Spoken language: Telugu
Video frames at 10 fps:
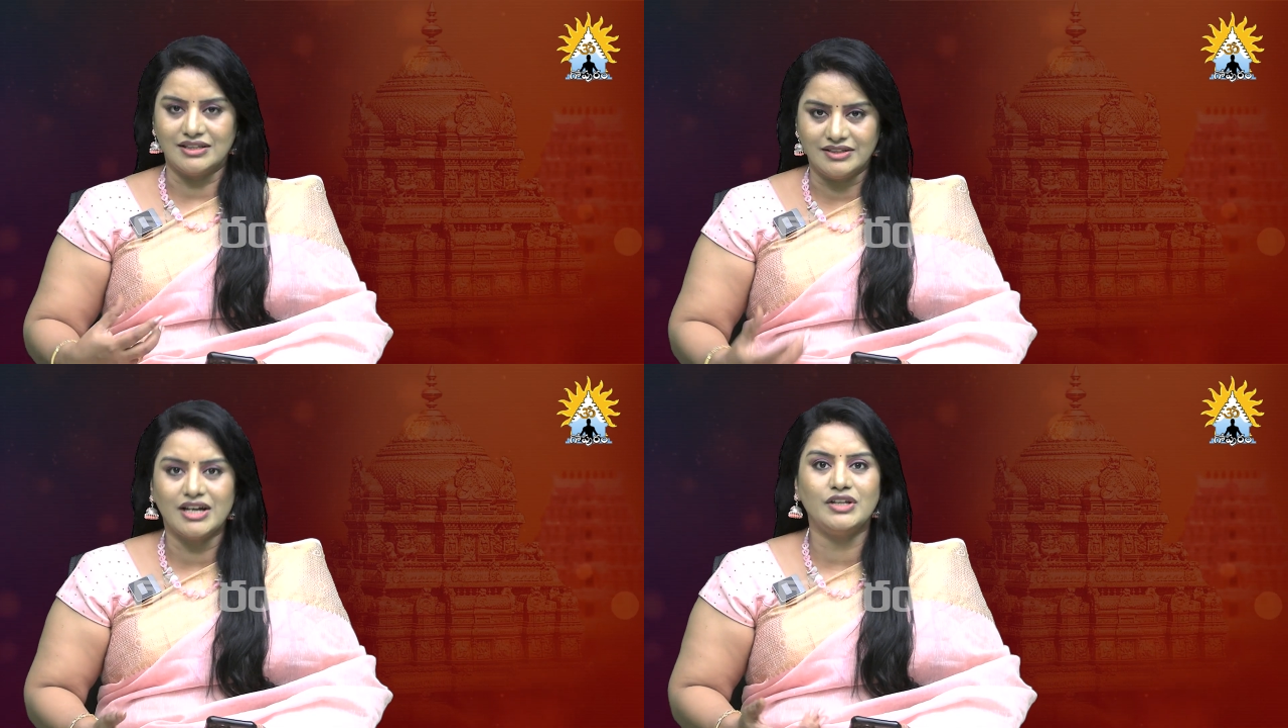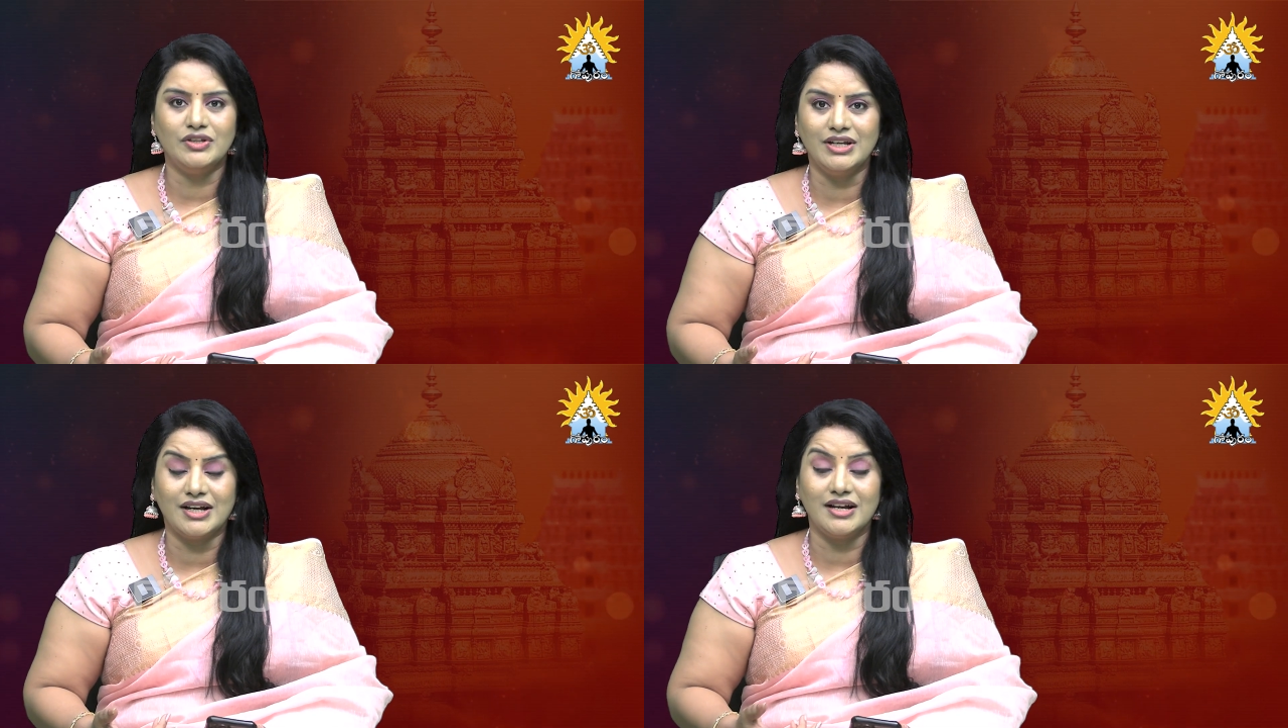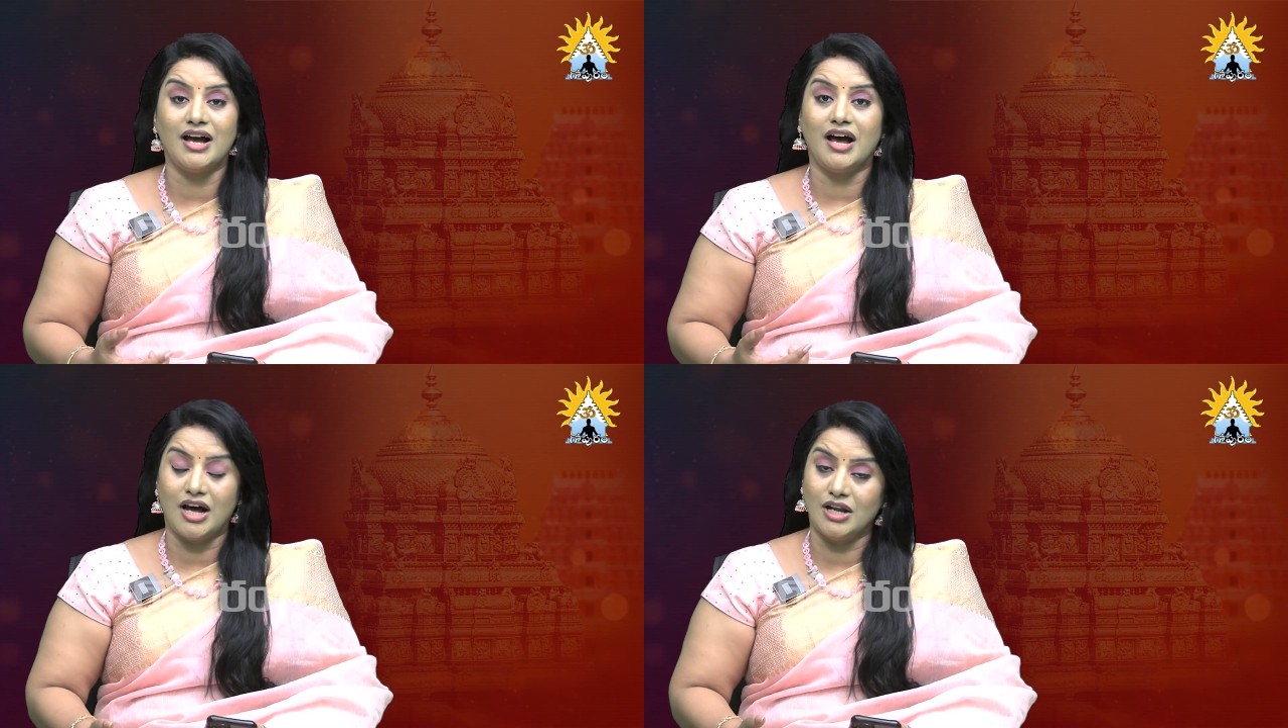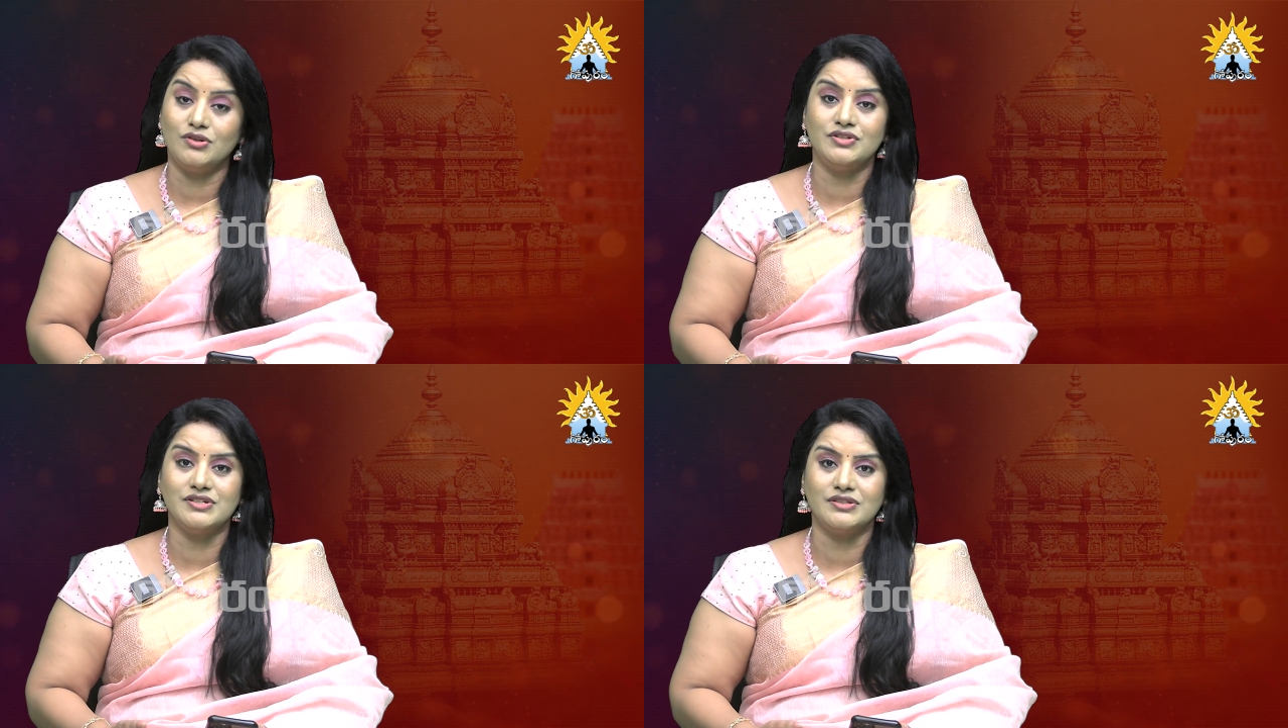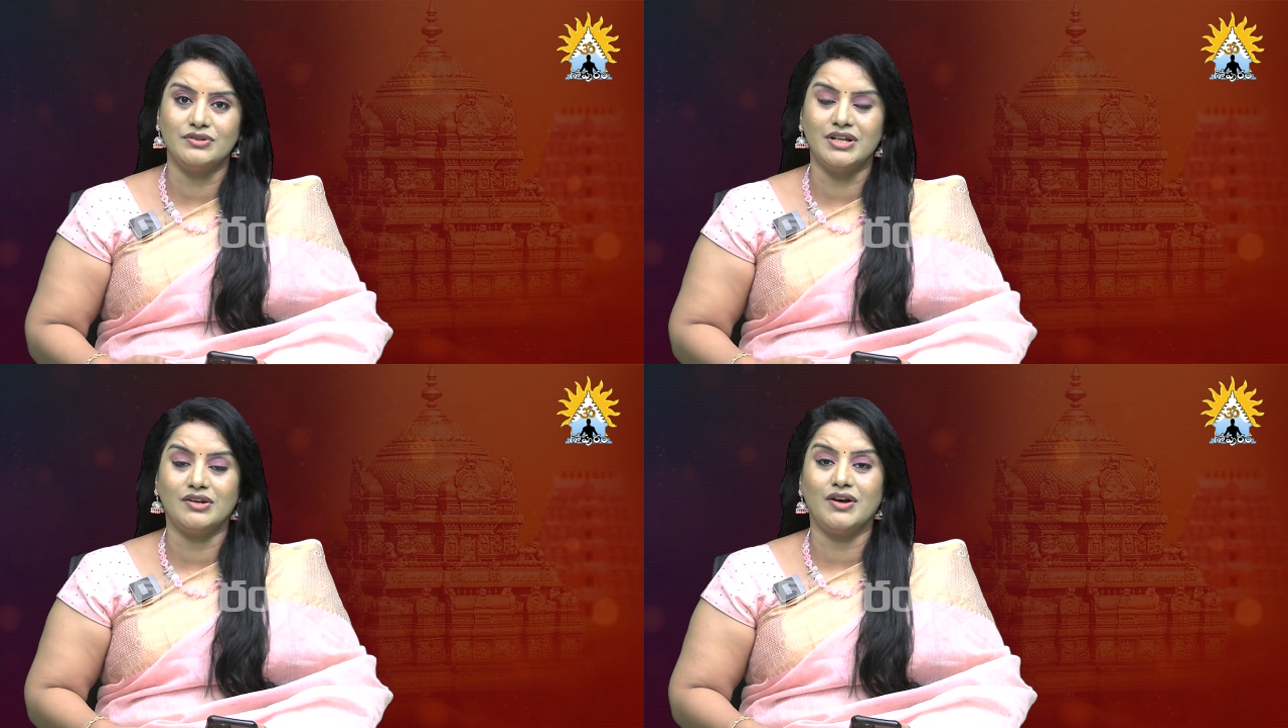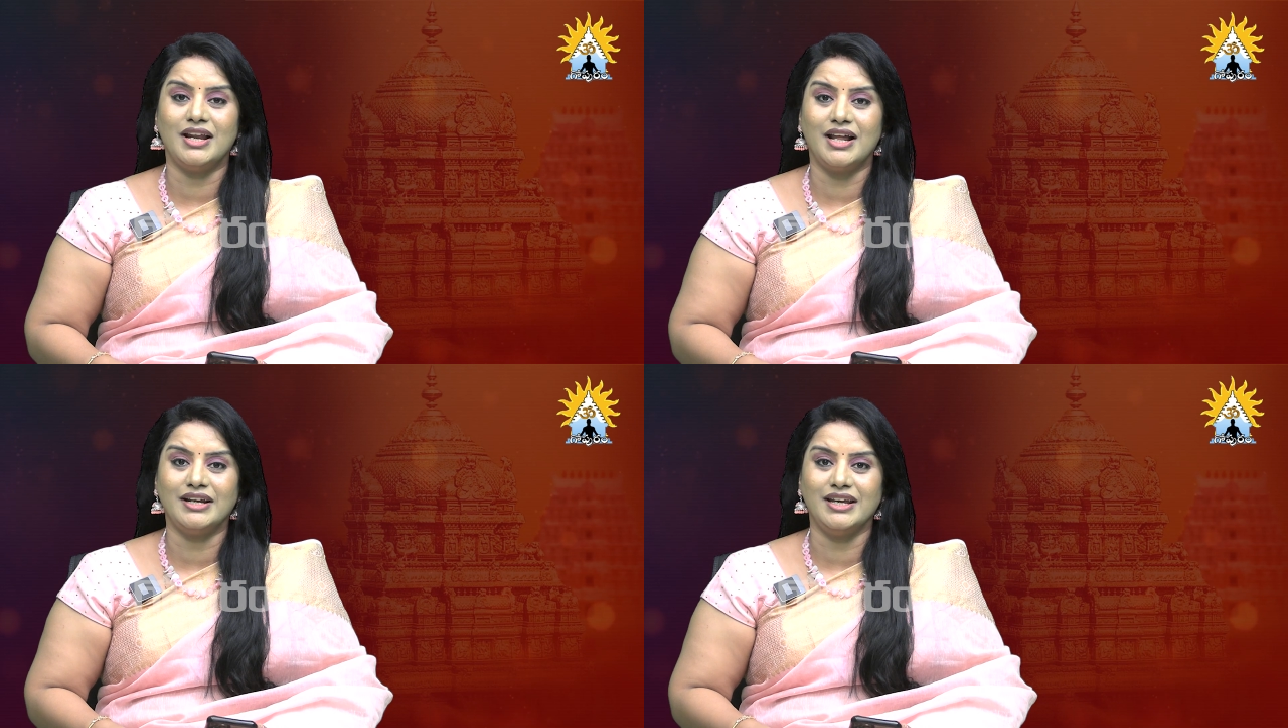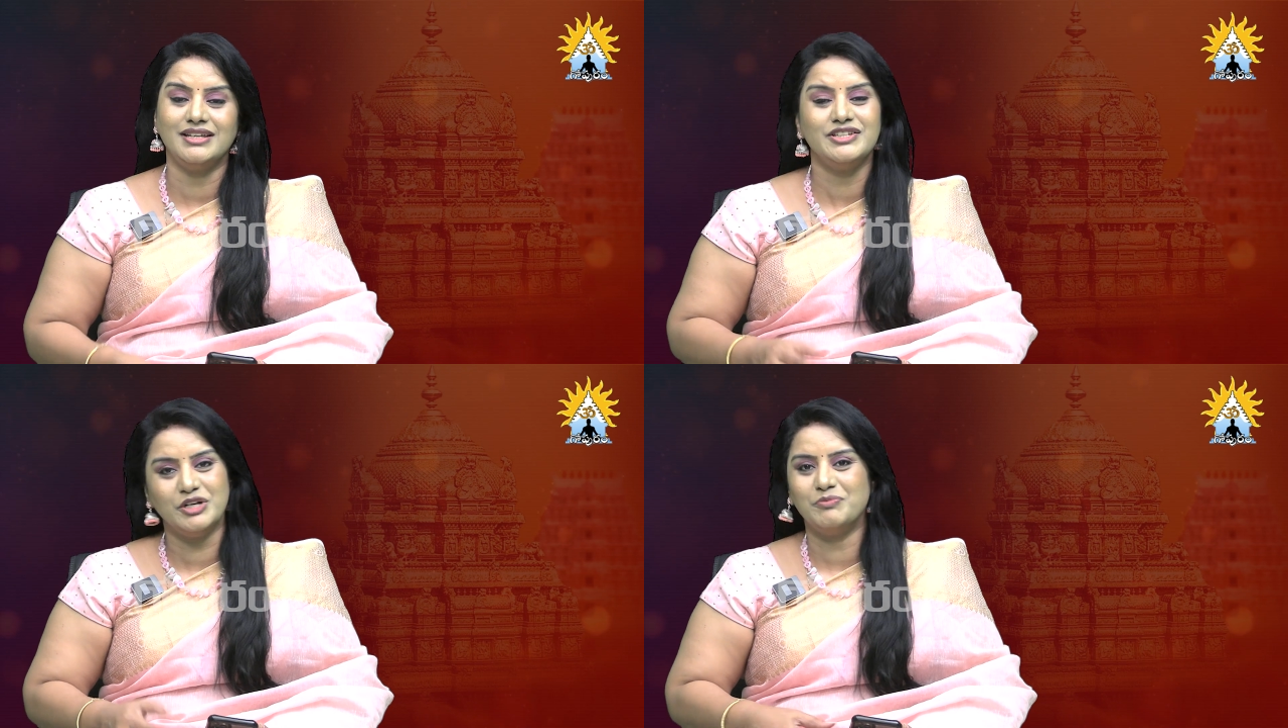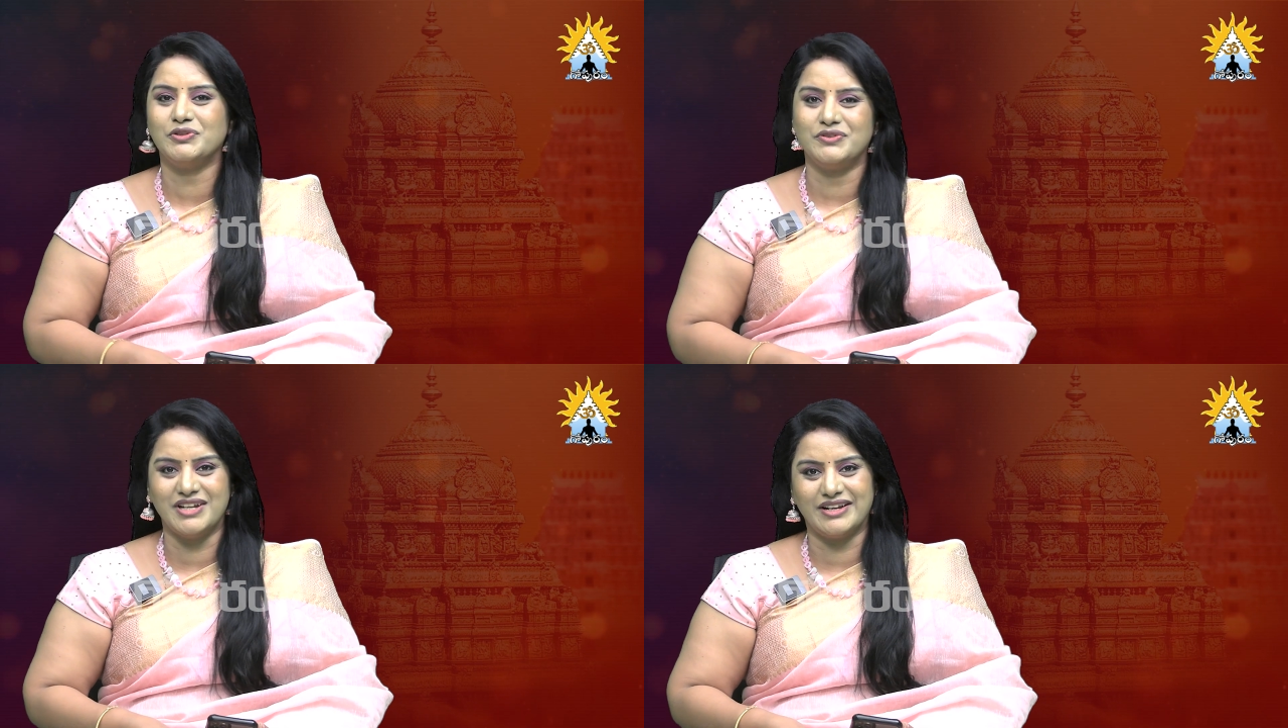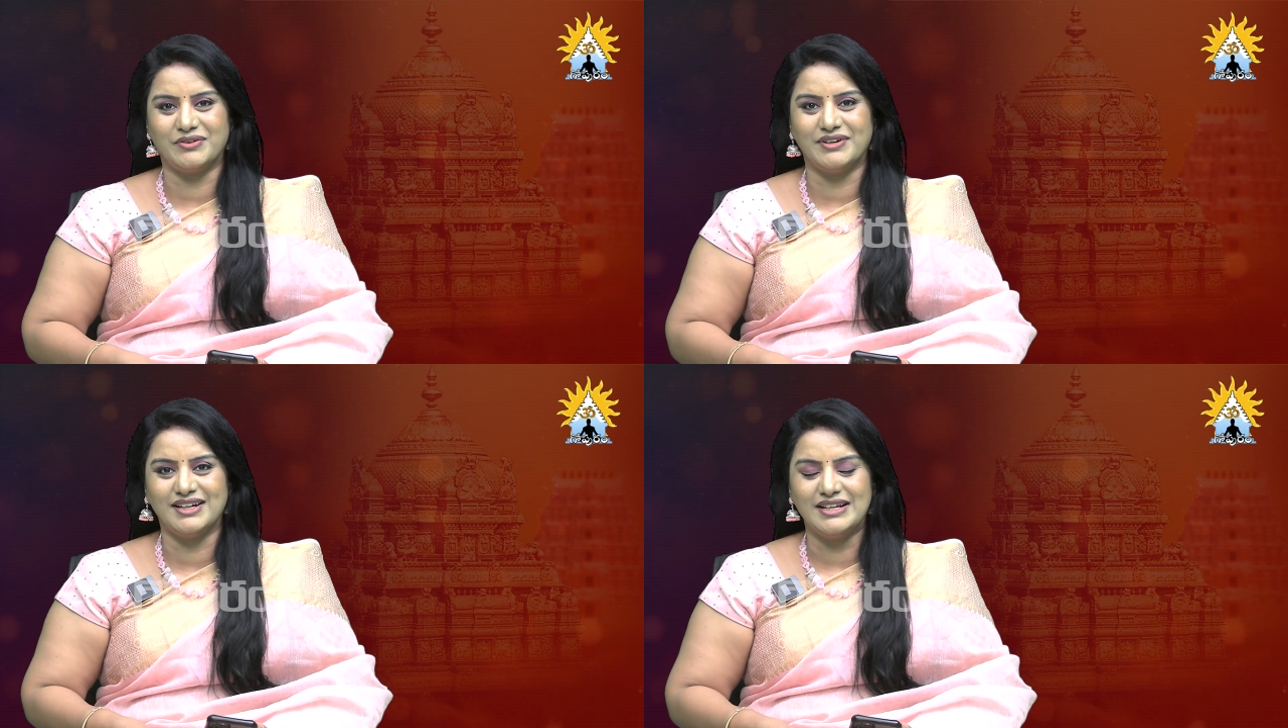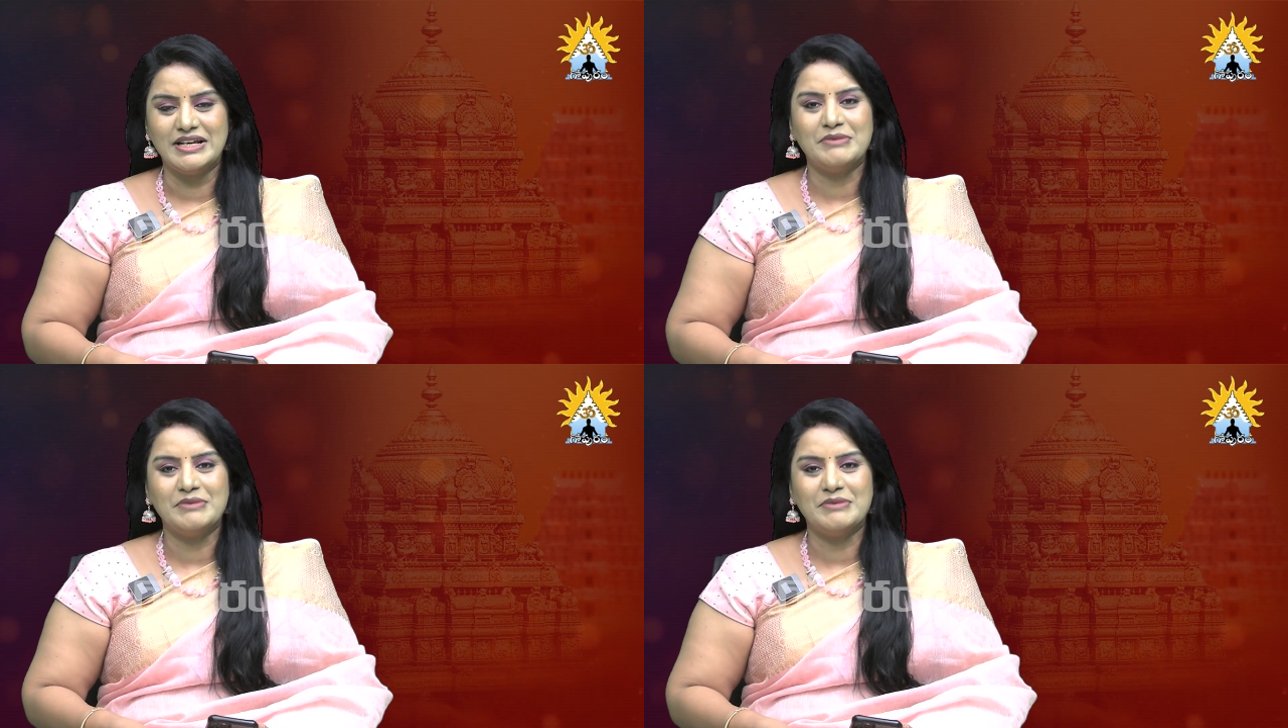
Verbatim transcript: అత్యాధునికంగా ఆలోచిస్తున్నారు అలాగే చెడిపోతున్నారు కూడా